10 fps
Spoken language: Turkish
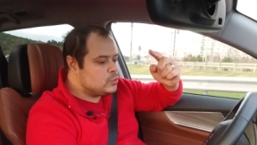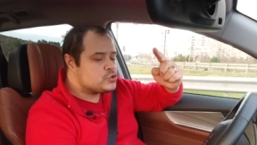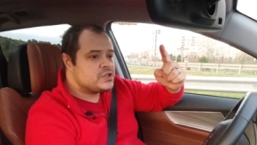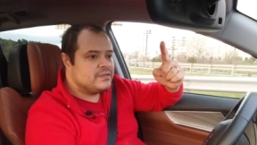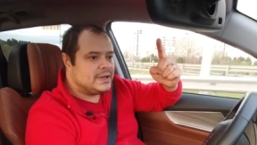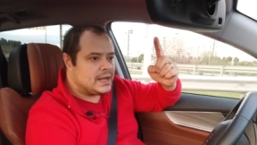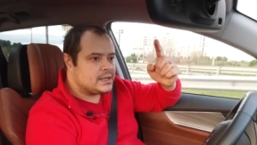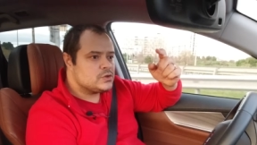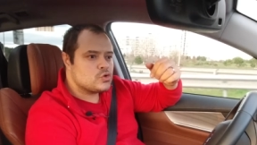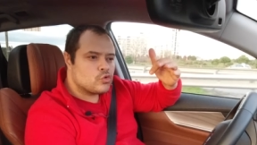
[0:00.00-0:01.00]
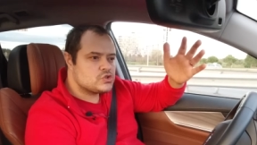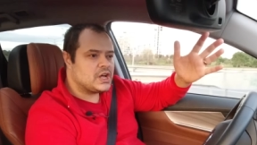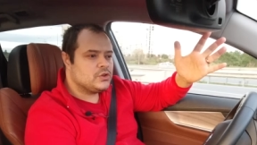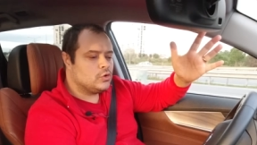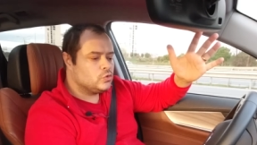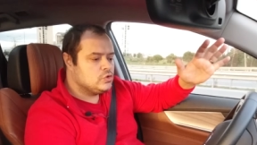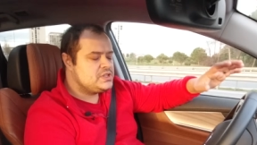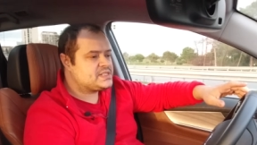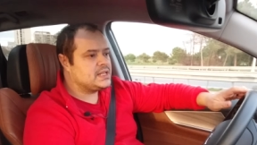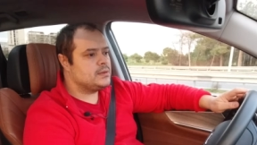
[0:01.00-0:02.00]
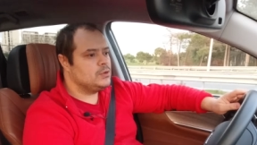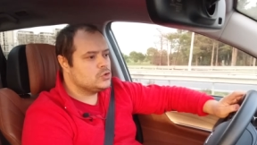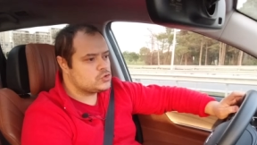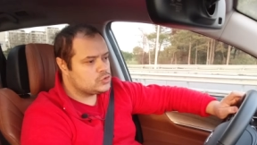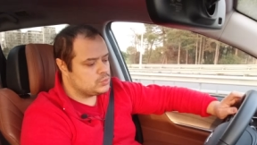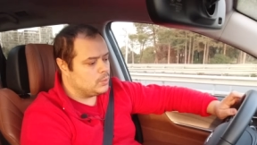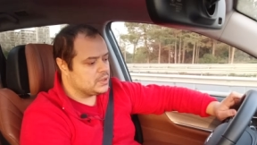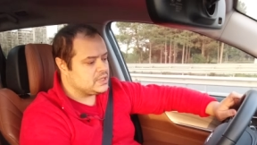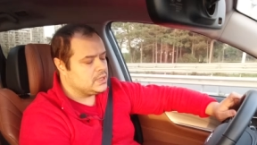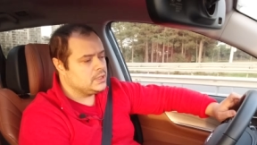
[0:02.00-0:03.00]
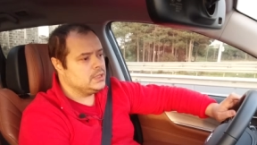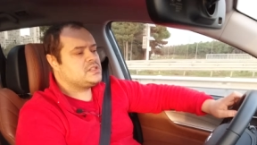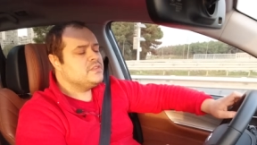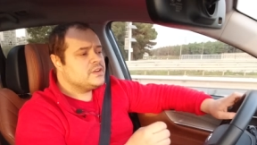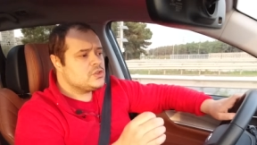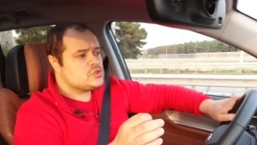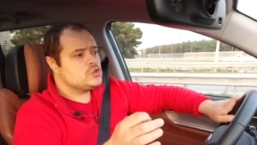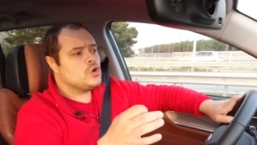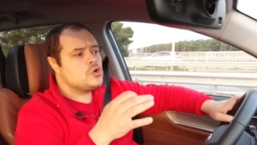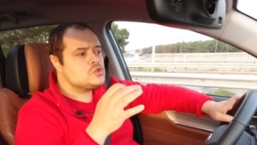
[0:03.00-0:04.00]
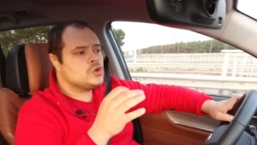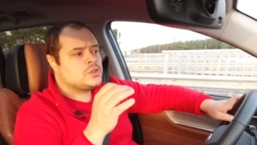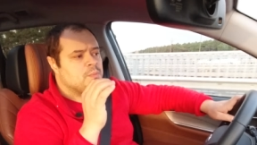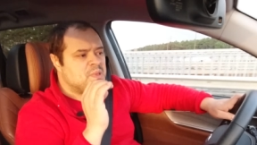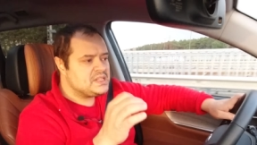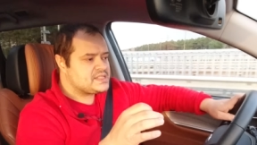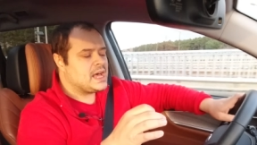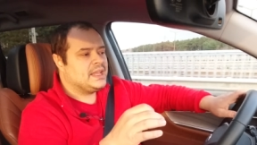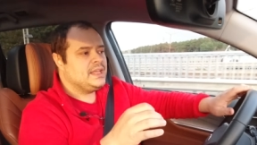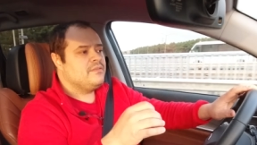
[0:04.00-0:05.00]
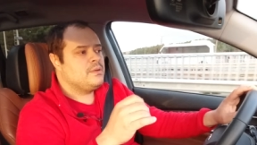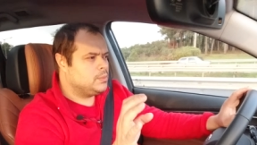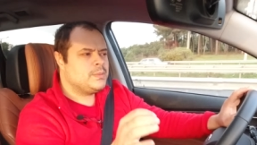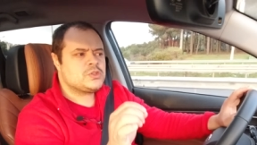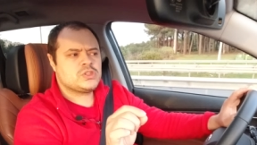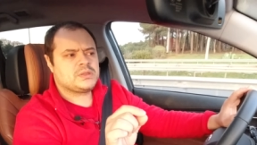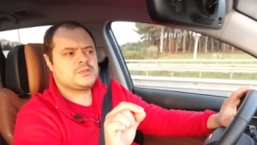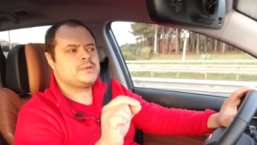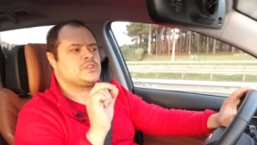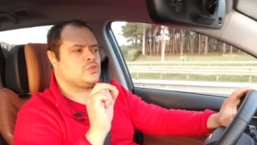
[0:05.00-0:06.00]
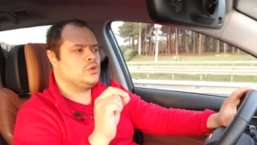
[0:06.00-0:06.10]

üst devirlerde çok canlı olduğunu hissedebiliyorsunuz bu makinenin. 0 yüzü 9.1 saniye ve 1565